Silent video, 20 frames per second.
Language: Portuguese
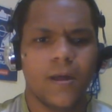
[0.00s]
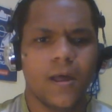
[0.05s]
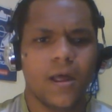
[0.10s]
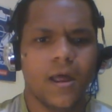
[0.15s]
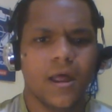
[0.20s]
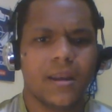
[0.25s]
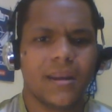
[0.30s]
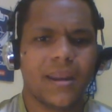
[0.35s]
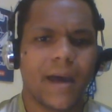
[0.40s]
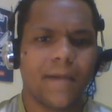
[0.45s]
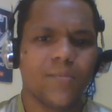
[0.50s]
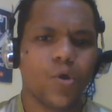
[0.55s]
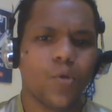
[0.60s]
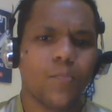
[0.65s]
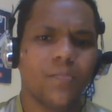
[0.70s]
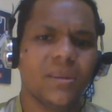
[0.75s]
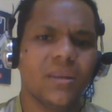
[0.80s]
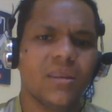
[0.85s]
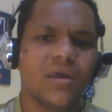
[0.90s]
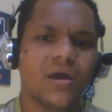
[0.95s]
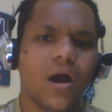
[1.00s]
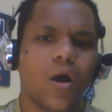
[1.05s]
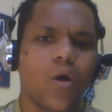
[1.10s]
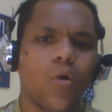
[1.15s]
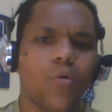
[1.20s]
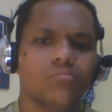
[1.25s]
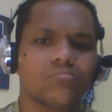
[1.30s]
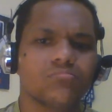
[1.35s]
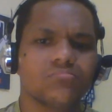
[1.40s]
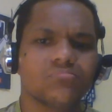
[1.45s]
Na minha opinião,
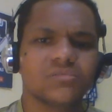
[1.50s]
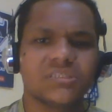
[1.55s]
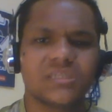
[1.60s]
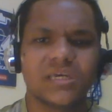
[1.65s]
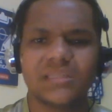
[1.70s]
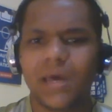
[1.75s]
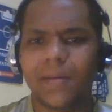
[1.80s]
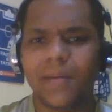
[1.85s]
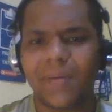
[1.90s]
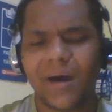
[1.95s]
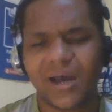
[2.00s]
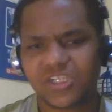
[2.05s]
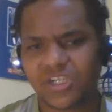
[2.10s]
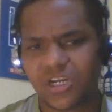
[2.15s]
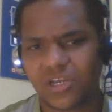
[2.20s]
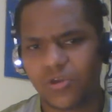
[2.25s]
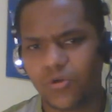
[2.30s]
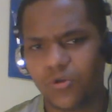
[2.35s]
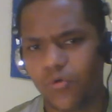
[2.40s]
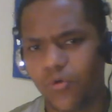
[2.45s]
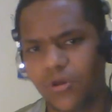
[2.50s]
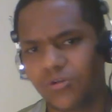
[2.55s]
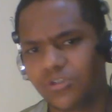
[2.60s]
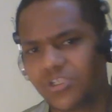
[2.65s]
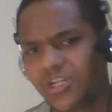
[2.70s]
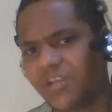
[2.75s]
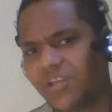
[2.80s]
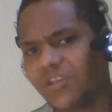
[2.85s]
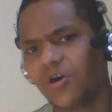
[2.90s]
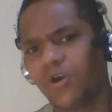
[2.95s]
sem debate aqui no Rio de
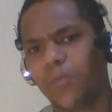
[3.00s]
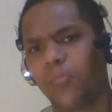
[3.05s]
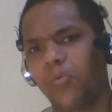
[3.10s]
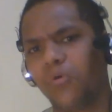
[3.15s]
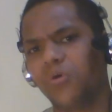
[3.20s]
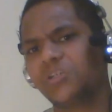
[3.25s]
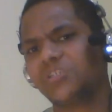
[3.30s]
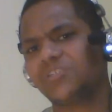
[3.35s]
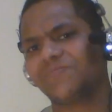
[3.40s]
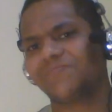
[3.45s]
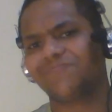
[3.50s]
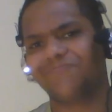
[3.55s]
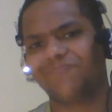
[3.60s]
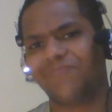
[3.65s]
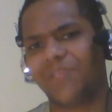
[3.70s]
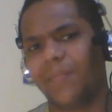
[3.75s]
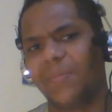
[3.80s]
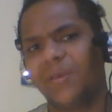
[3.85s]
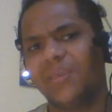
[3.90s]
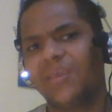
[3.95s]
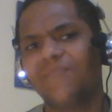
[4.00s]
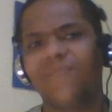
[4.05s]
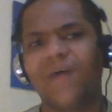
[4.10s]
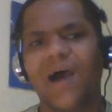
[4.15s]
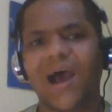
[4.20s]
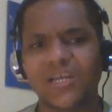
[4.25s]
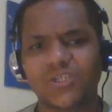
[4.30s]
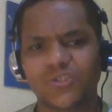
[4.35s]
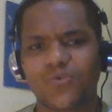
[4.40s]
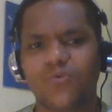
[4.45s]
Janeiro, pois Flamengo e
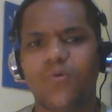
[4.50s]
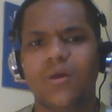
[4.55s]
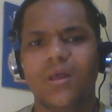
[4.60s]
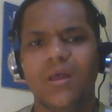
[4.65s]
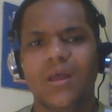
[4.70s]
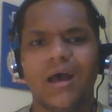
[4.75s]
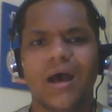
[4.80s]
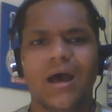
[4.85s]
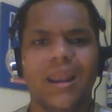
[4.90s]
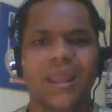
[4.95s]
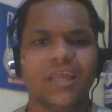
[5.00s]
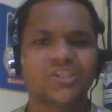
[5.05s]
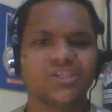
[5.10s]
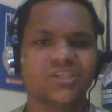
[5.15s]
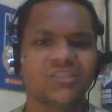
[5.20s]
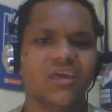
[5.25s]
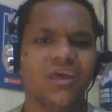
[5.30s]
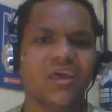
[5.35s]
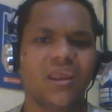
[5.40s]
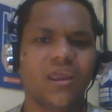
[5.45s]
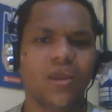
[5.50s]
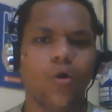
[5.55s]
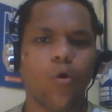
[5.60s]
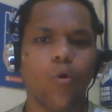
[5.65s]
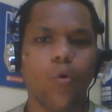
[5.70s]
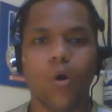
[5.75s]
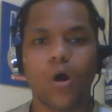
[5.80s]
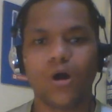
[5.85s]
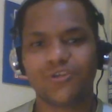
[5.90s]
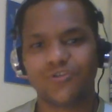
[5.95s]
Vasco, além de terem
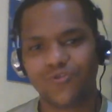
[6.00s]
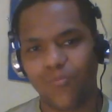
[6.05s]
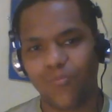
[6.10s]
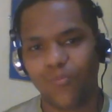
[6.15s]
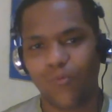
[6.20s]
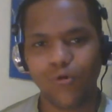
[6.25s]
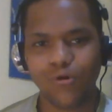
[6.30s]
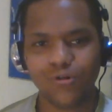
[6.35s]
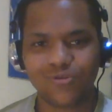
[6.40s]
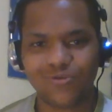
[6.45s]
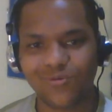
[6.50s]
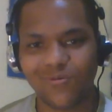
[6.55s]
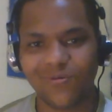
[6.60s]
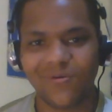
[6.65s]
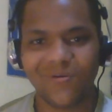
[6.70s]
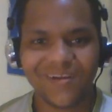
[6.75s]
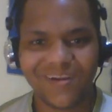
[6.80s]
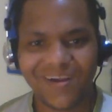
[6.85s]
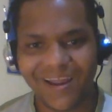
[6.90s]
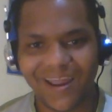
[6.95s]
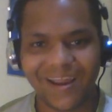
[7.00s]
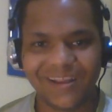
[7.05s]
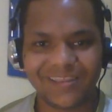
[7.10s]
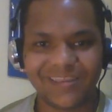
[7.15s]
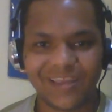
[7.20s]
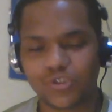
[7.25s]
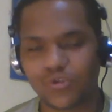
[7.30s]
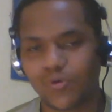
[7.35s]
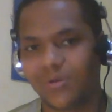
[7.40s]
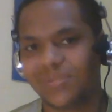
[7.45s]
o ódio mútuo entre
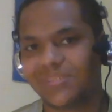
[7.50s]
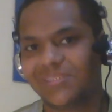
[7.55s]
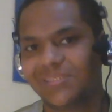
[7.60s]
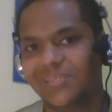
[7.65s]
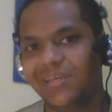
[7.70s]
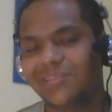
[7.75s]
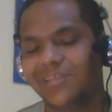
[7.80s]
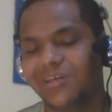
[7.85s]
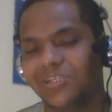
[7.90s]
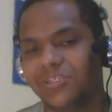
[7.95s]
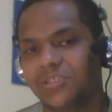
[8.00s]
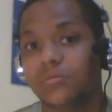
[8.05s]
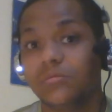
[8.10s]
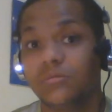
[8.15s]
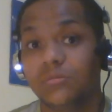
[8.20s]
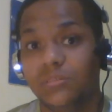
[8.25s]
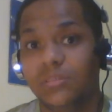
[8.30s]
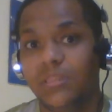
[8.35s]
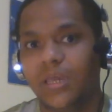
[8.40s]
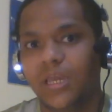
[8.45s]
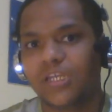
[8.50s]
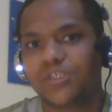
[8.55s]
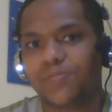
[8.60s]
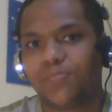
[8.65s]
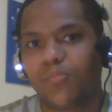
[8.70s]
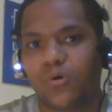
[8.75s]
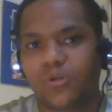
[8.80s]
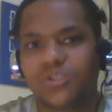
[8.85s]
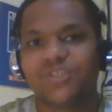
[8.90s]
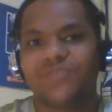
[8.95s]
as torcidas,
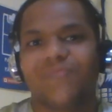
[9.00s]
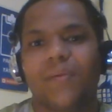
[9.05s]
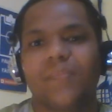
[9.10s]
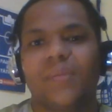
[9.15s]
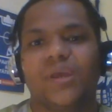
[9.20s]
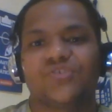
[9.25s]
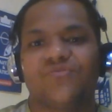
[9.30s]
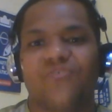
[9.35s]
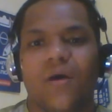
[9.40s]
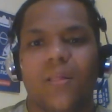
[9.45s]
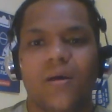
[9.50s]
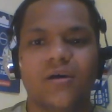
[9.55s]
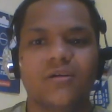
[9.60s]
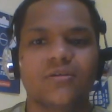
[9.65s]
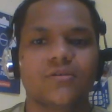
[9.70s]
desportivamente falando,